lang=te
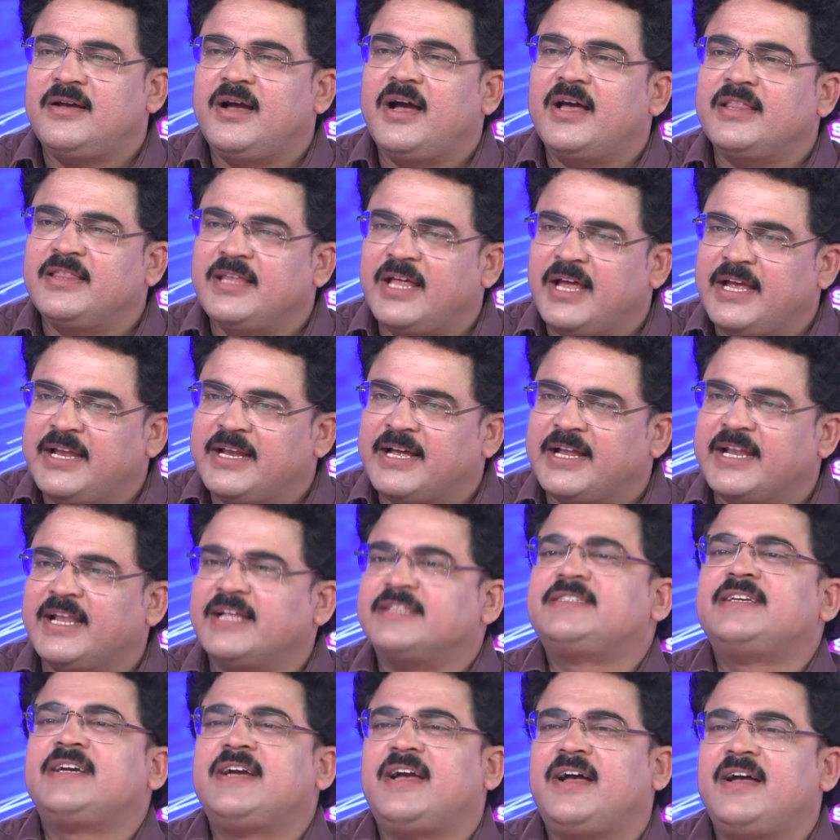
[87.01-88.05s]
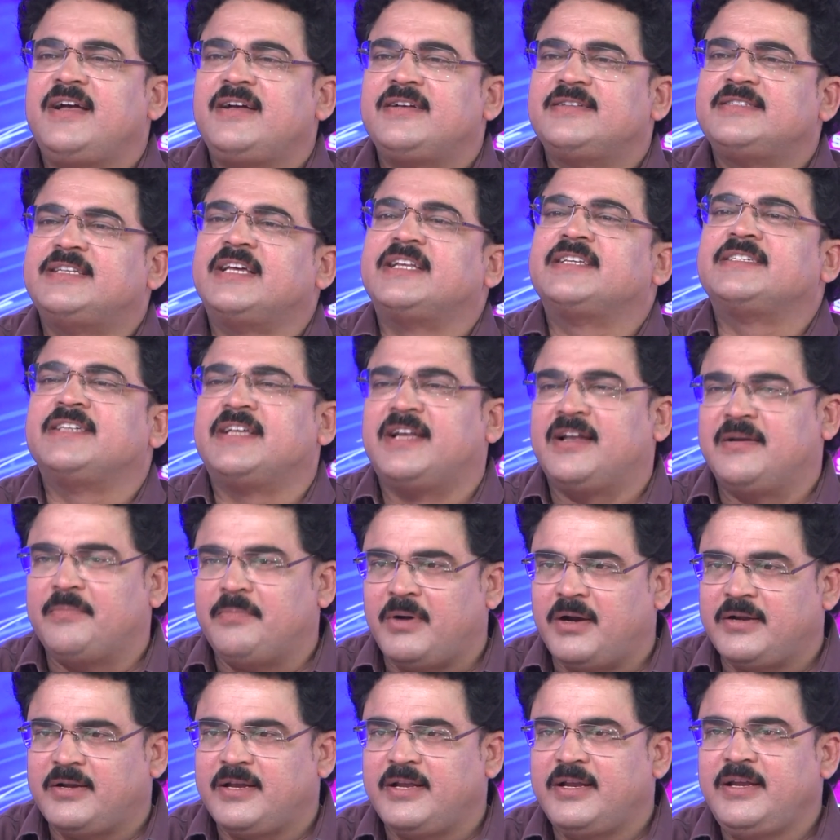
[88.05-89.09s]
అది ఆయనకు నచ్చక జనసేన
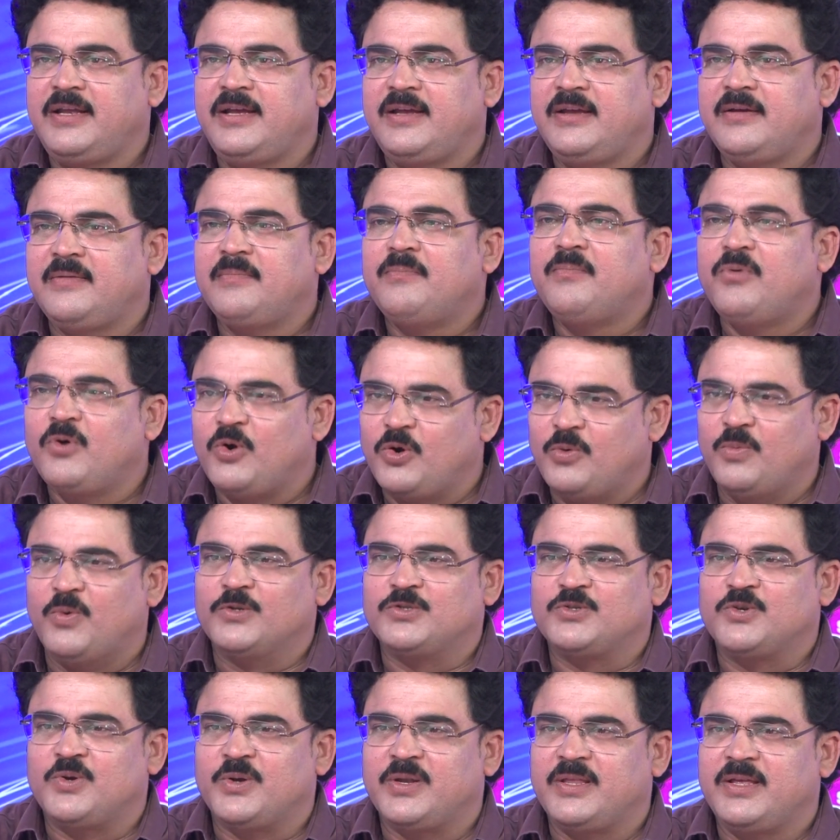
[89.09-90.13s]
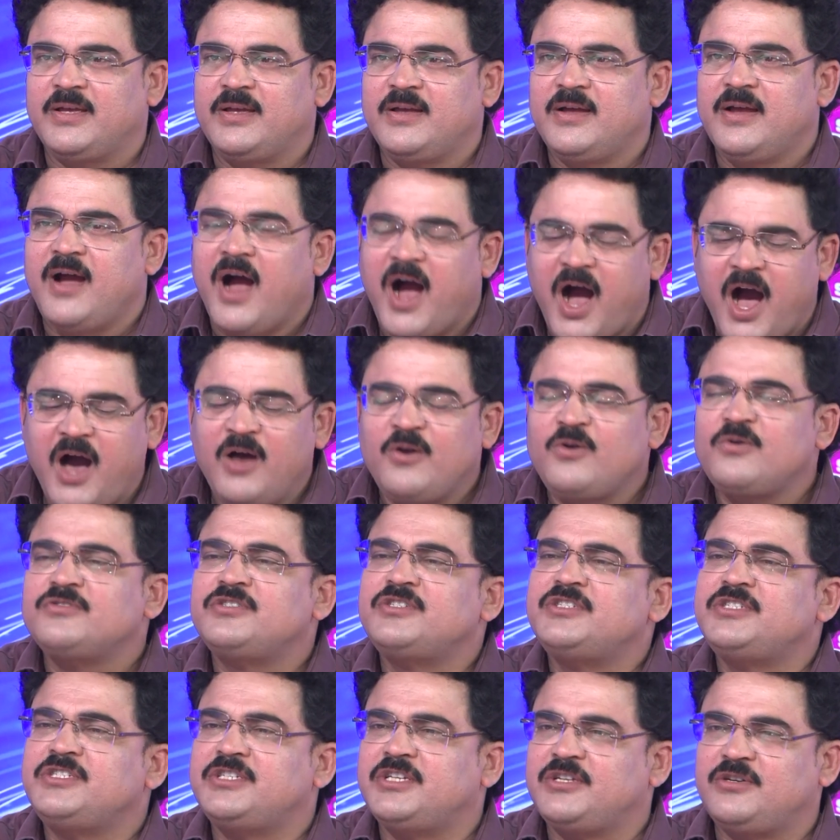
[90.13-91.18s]
పార్టీని పురుడు పోసుకుంది ఆ రోజు
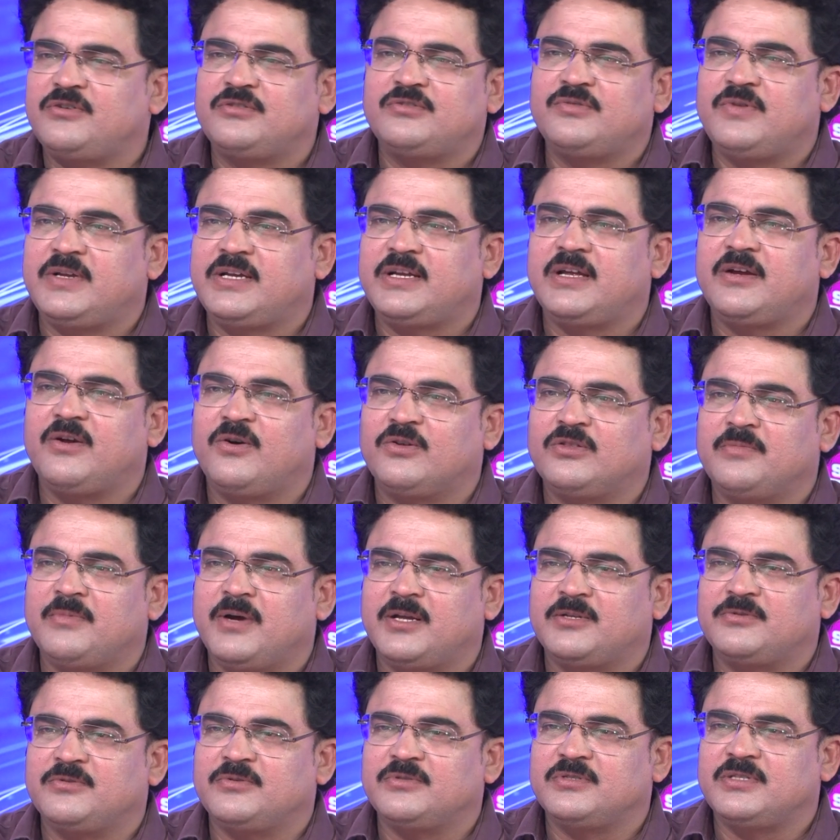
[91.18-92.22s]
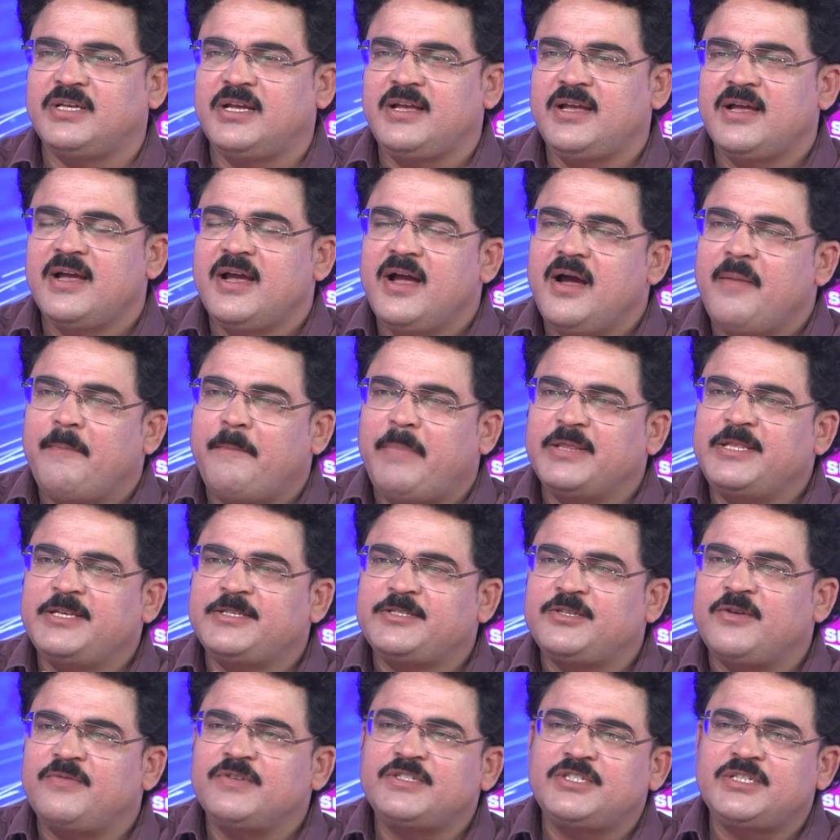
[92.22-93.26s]
నుంచి ఈ రోజు వరకు గౌతమ్ గారు చూస్తే పది
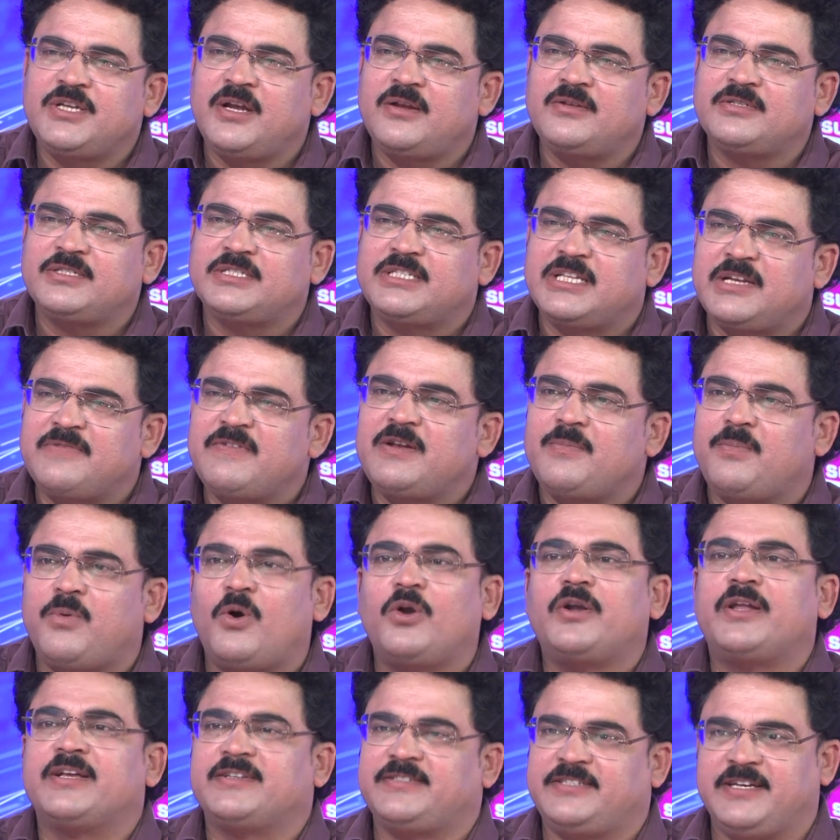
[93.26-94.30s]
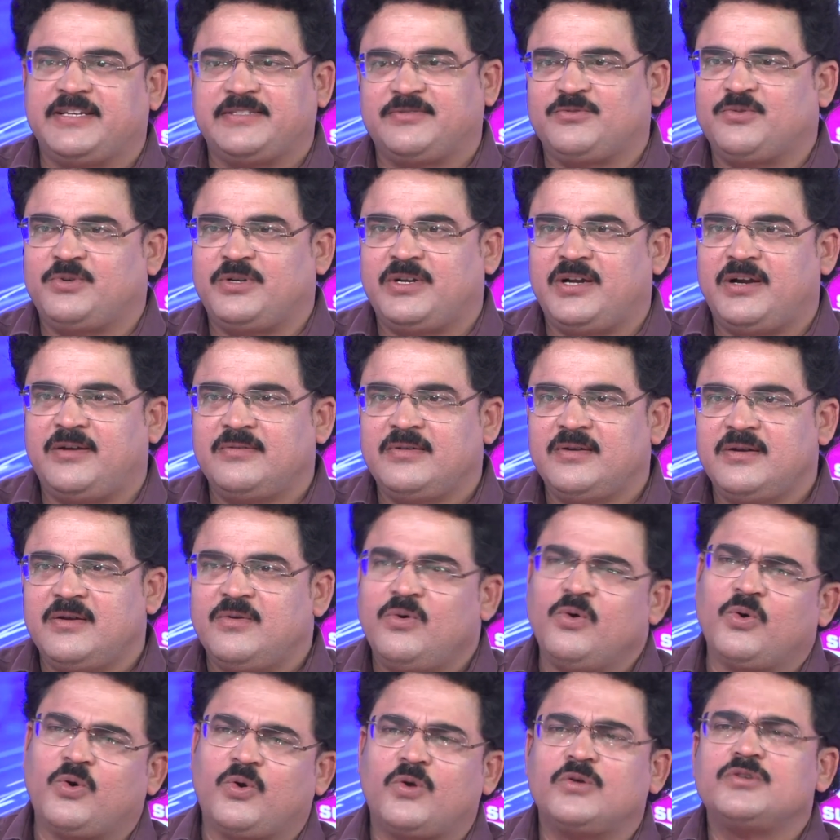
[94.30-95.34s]
సంవత్సరాలు స్థిరమైన పాలిటిక్స్ చేసుకుంటున్నాడు
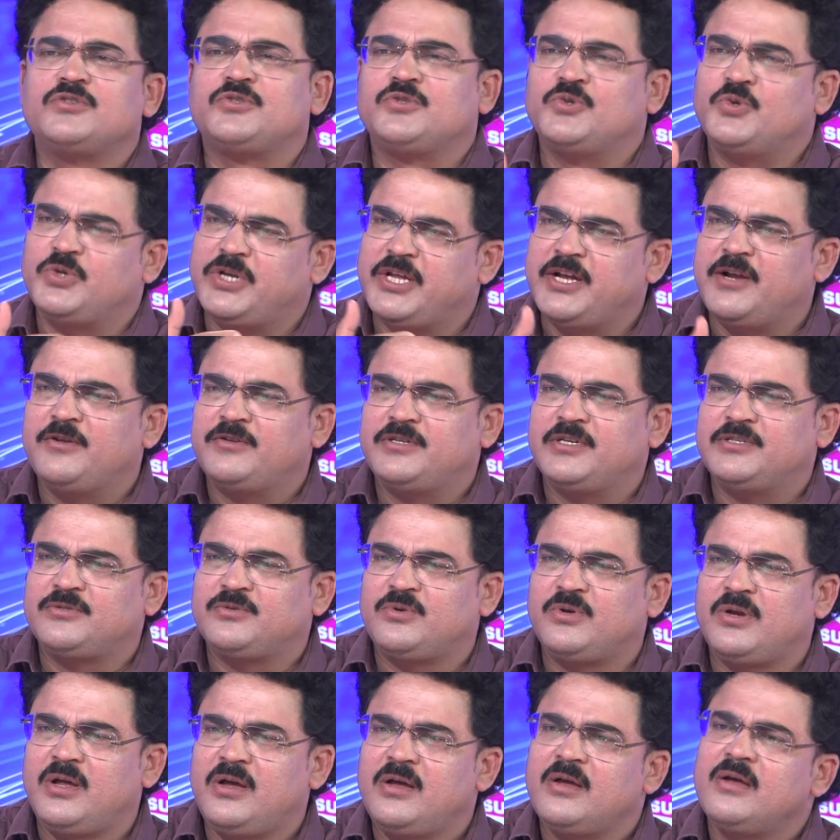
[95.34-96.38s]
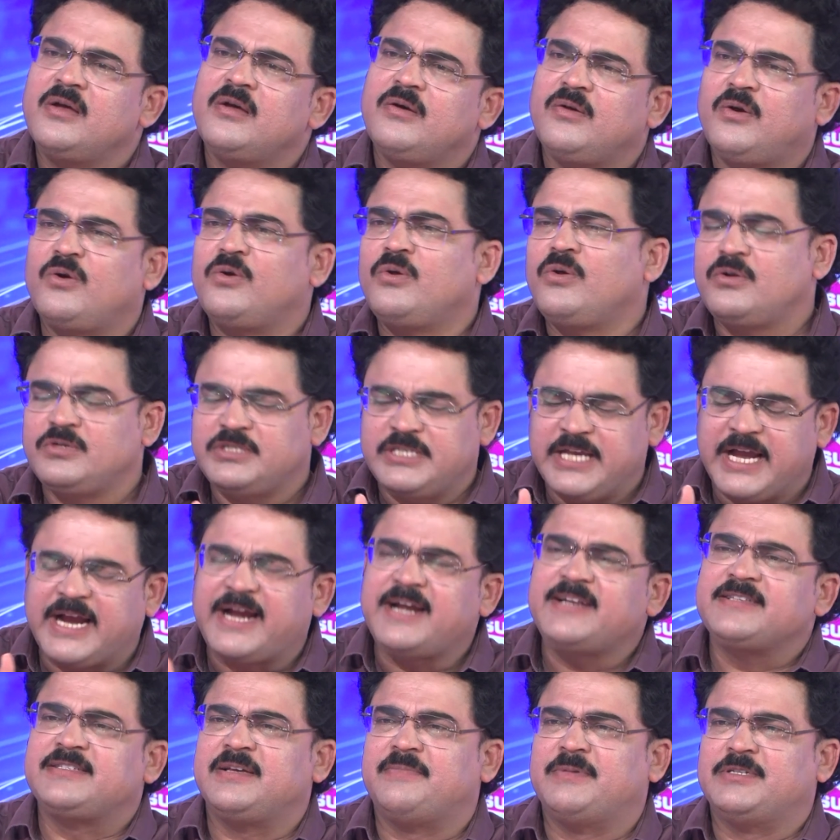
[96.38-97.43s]
ఒకరోజు షూటింగ్లో చేసుకున్నా రెండో రోజు
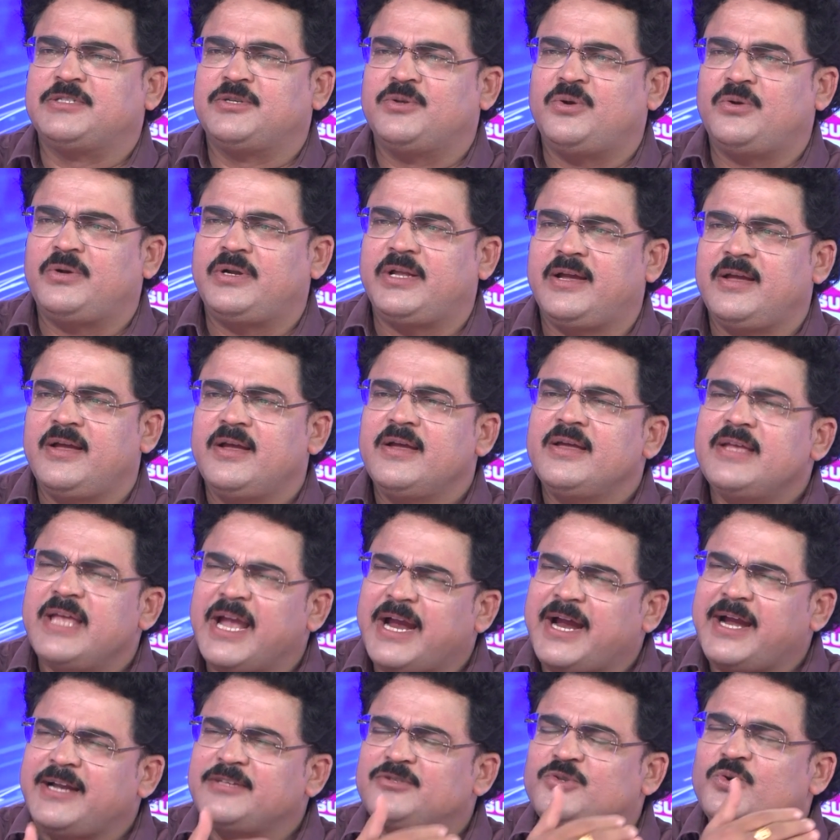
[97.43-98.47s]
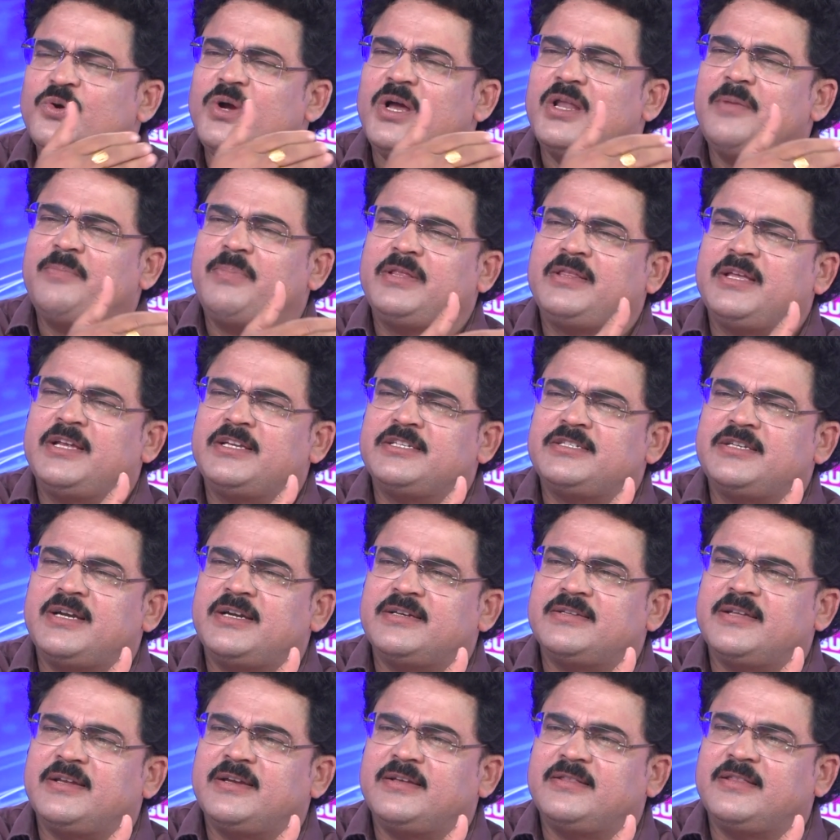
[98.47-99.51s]
ఎక్కడ సమస్యలు ఉంటాయి ఎక్కడ సుగాలి ప్రీతి ఇన్సిడెంట్
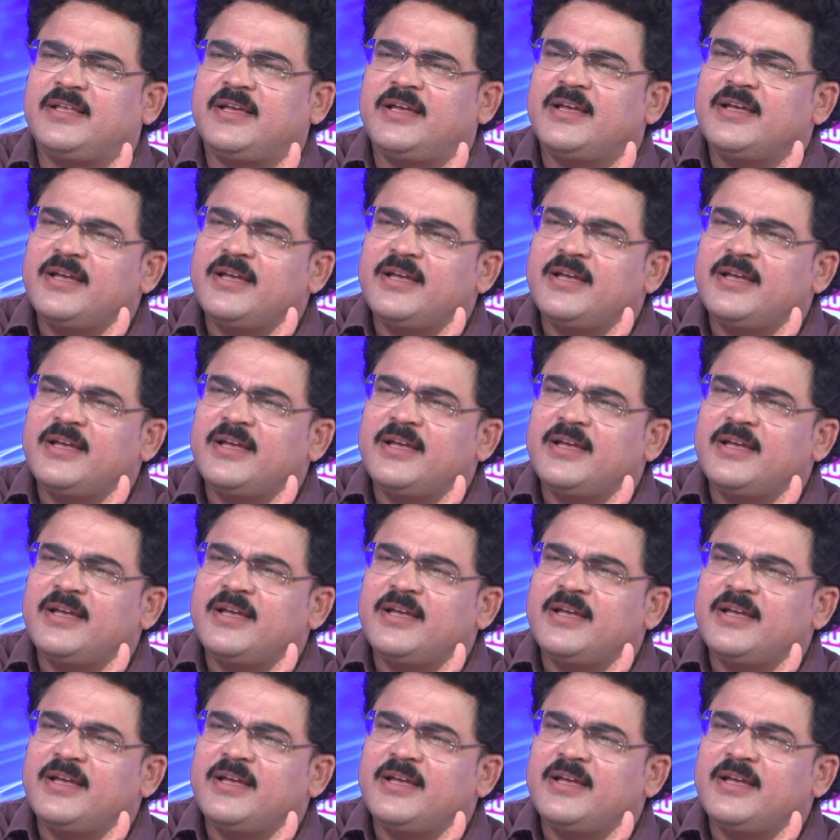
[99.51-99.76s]
జరిగితే